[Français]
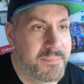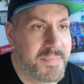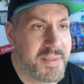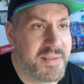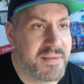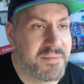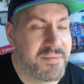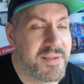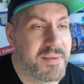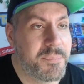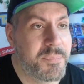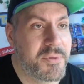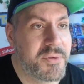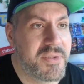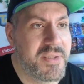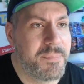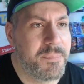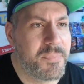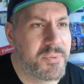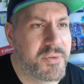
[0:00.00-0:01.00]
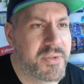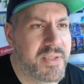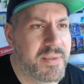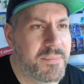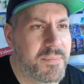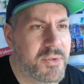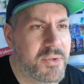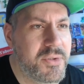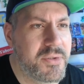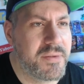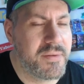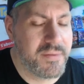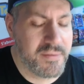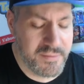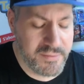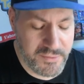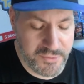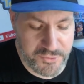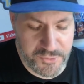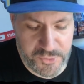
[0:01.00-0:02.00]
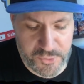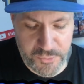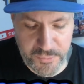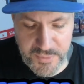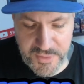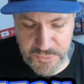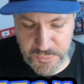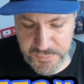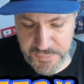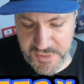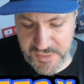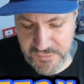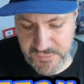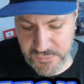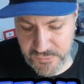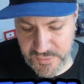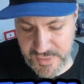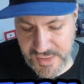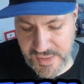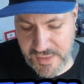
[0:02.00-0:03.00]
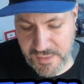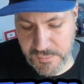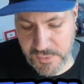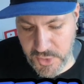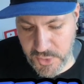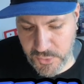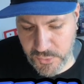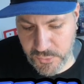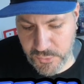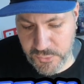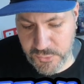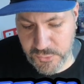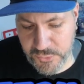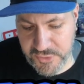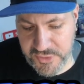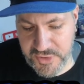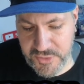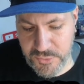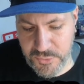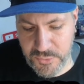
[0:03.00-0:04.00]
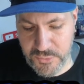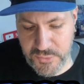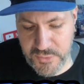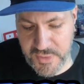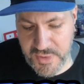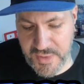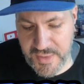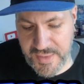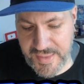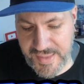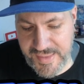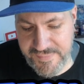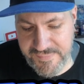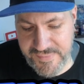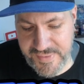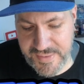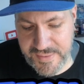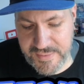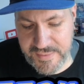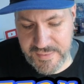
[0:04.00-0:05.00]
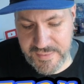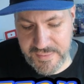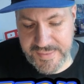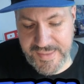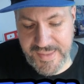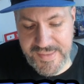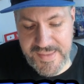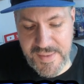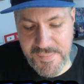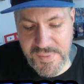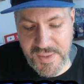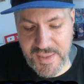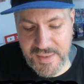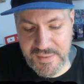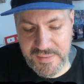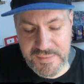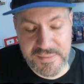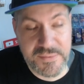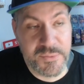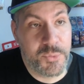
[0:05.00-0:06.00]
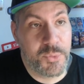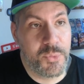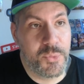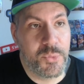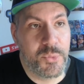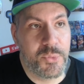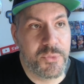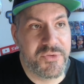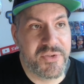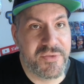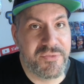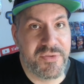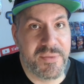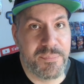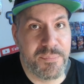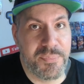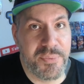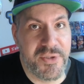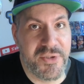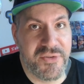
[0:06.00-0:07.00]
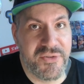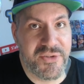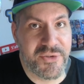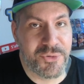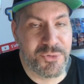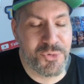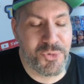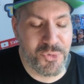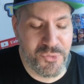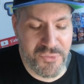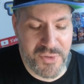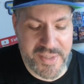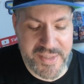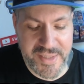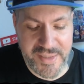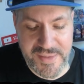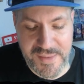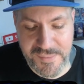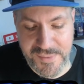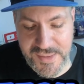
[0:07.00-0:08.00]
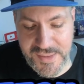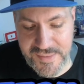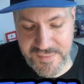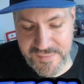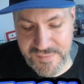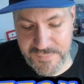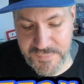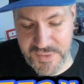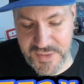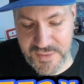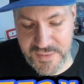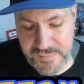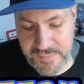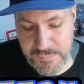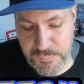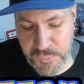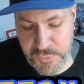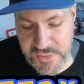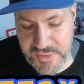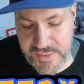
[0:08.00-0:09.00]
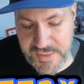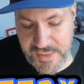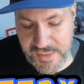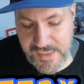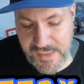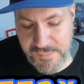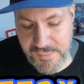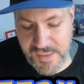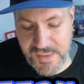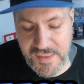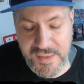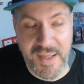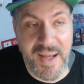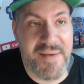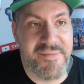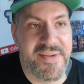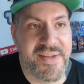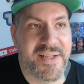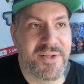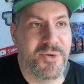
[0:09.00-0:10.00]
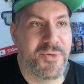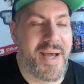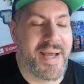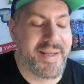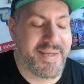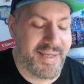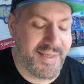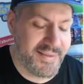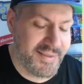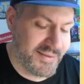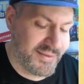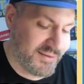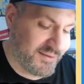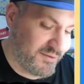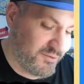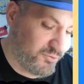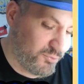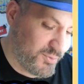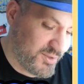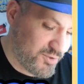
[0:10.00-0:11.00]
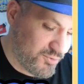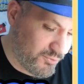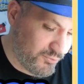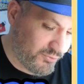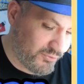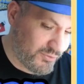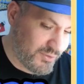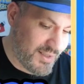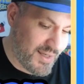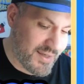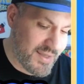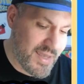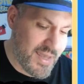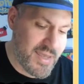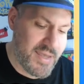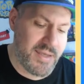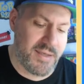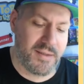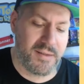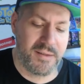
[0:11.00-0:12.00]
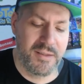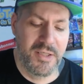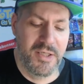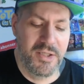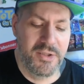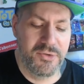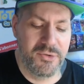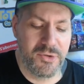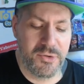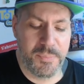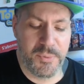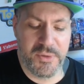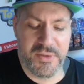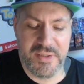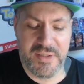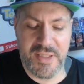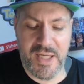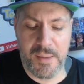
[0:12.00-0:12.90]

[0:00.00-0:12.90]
magnifique petit Pokémon endormi au pied de son arbre. On continue avec Kadabra. Ouh, ça fait plaisir de revoir Kadabra les amis. Ces petits Kadabra avec le Arcanin qui suit juste derrière notre petit